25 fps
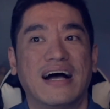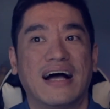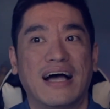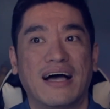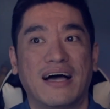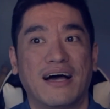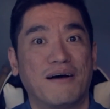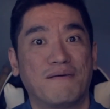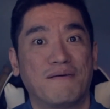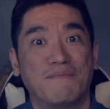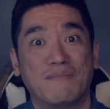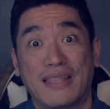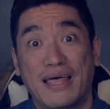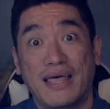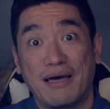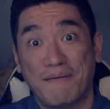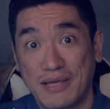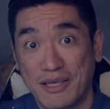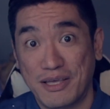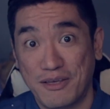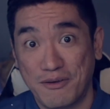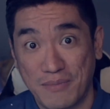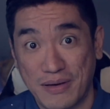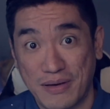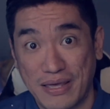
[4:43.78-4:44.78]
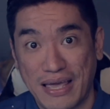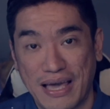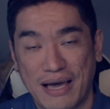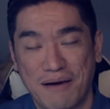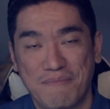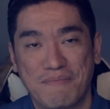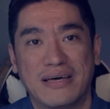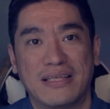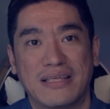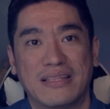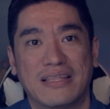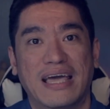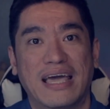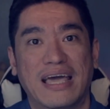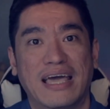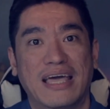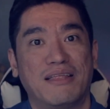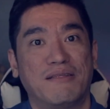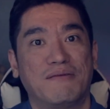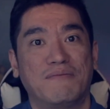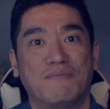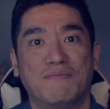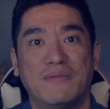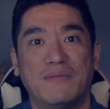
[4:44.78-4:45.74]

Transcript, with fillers: uh, madaming yumayaman and